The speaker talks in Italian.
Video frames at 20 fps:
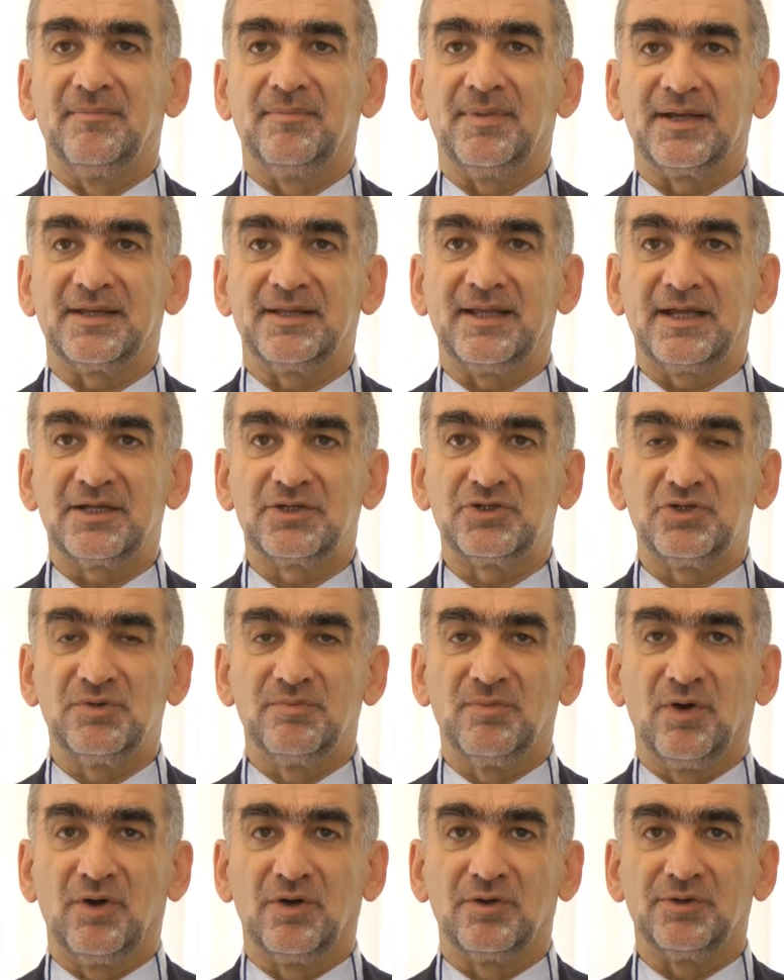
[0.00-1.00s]
per darci
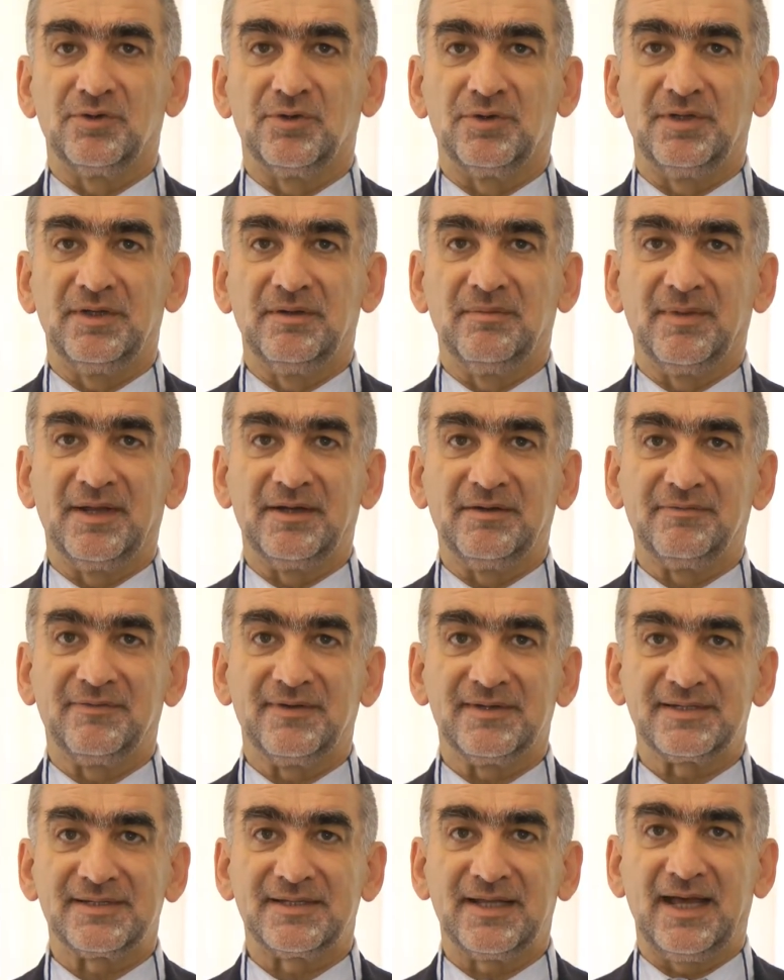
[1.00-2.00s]
modo di
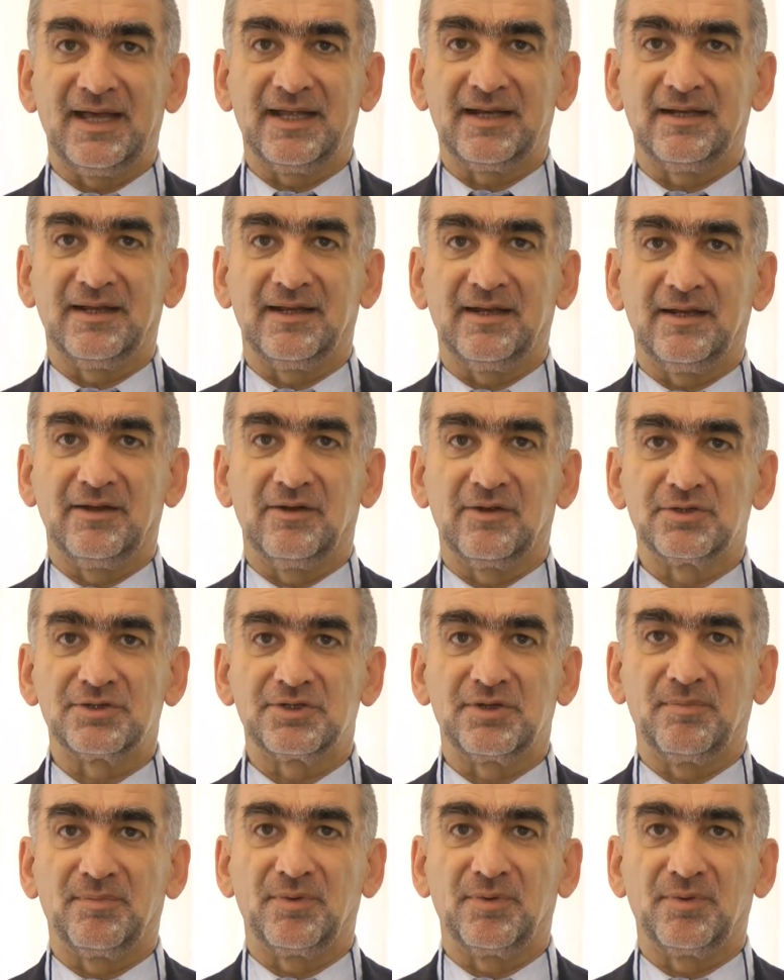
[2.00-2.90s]
manifestarle le nostre